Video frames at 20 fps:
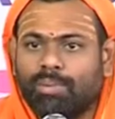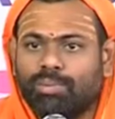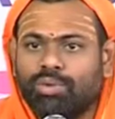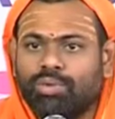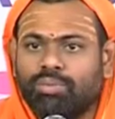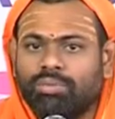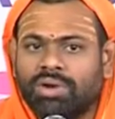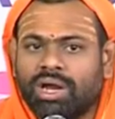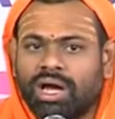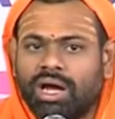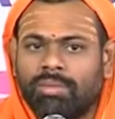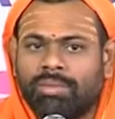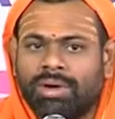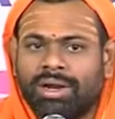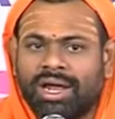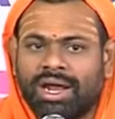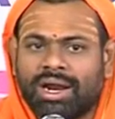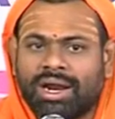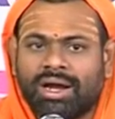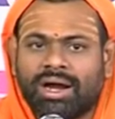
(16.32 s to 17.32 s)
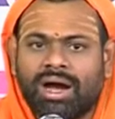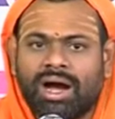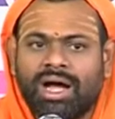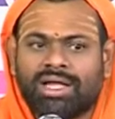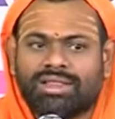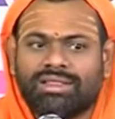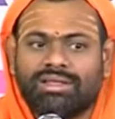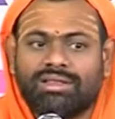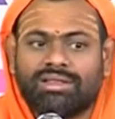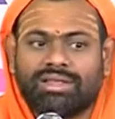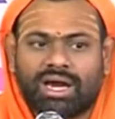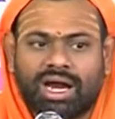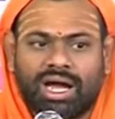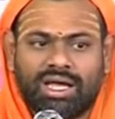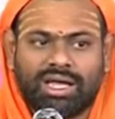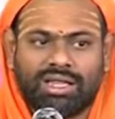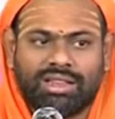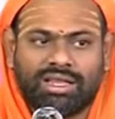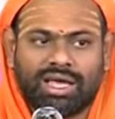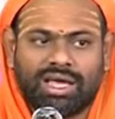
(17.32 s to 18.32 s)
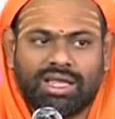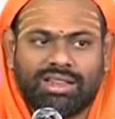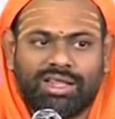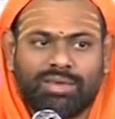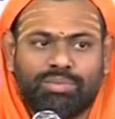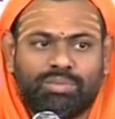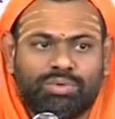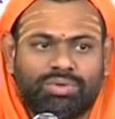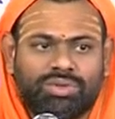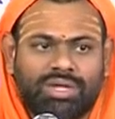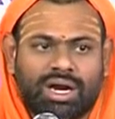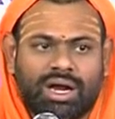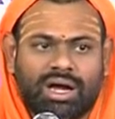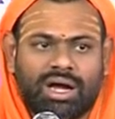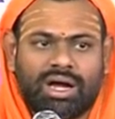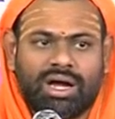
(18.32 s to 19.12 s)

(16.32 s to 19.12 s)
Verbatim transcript: పాపం నామ నరకాత్ త్రాయతే ఇది పుత్ర